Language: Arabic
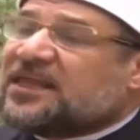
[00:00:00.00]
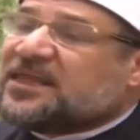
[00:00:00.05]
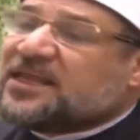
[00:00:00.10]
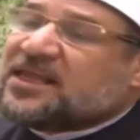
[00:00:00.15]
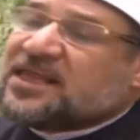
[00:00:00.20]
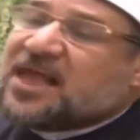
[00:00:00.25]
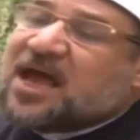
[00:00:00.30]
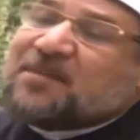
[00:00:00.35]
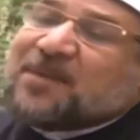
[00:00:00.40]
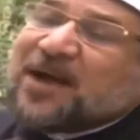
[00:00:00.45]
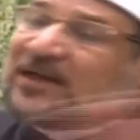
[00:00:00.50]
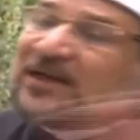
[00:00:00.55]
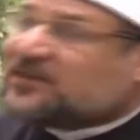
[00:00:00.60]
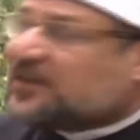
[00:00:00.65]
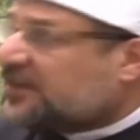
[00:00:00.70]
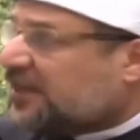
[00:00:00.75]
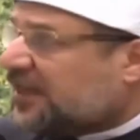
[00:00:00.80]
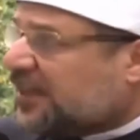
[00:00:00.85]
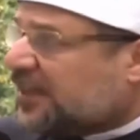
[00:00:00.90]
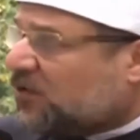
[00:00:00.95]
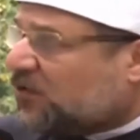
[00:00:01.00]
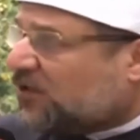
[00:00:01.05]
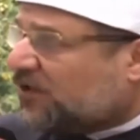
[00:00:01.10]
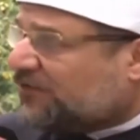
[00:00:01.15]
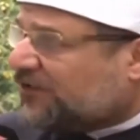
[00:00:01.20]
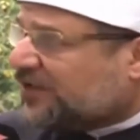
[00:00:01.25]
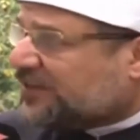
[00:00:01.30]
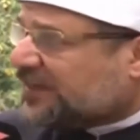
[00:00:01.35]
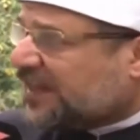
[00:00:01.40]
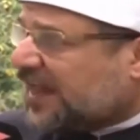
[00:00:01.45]
ان لا بعثه
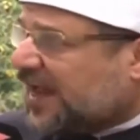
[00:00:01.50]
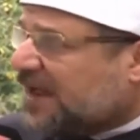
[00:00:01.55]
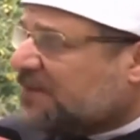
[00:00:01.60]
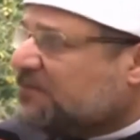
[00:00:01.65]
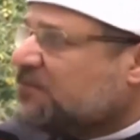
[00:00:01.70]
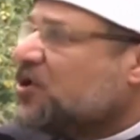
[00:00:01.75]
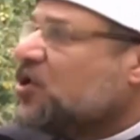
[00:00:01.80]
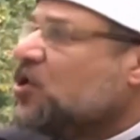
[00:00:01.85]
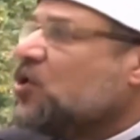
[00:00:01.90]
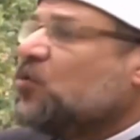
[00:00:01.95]
الاوقاف هذا العام